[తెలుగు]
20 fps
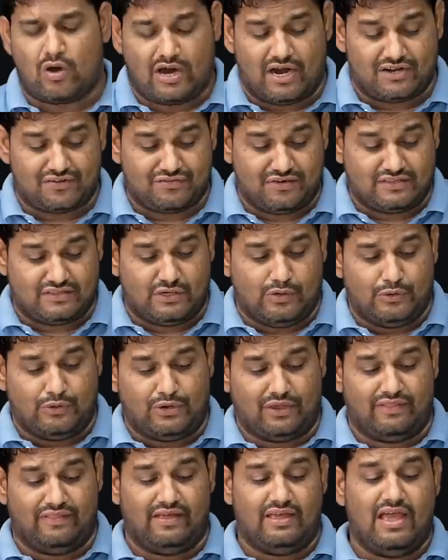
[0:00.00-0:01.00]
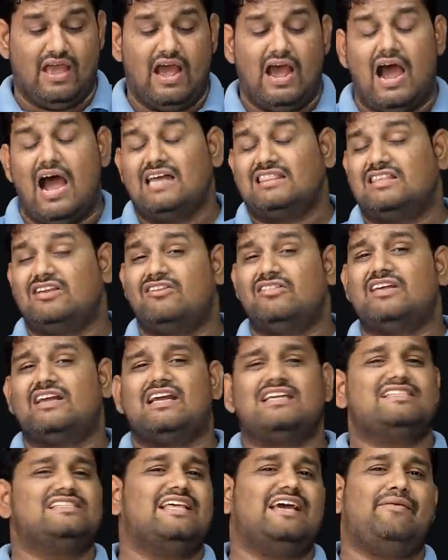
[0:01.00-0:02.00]
అవకాశం అయితే ఉంటుంది ఆ తర్వాత
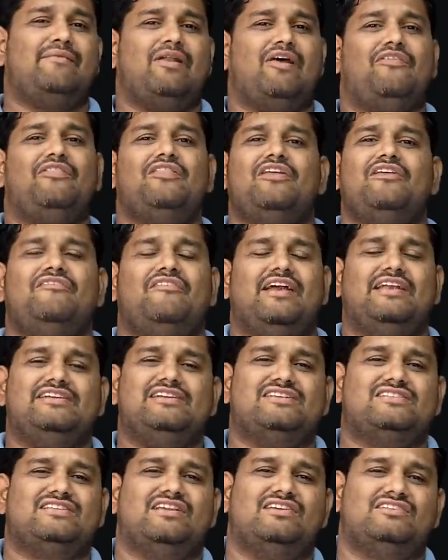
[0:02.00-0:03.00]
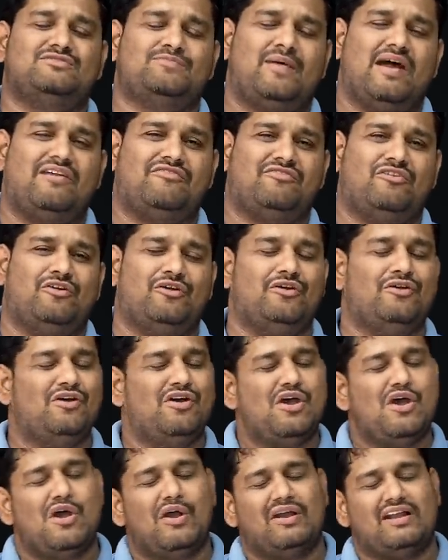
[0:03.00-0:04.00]
ఖచ్చితంగా మనం అందరం వెయిట్ చేస్తున్న స్మార్ట్ ఫోను
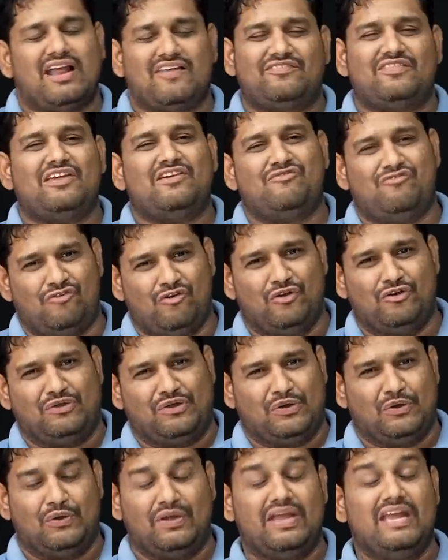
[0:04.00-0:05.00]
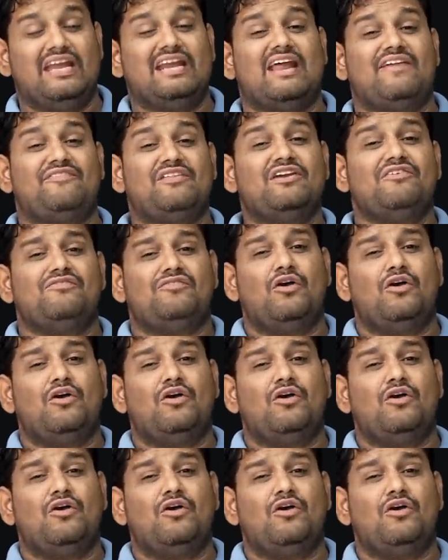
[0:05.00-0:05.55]
నథింగ్ ఫోన్ టూ ఈ నథింగ్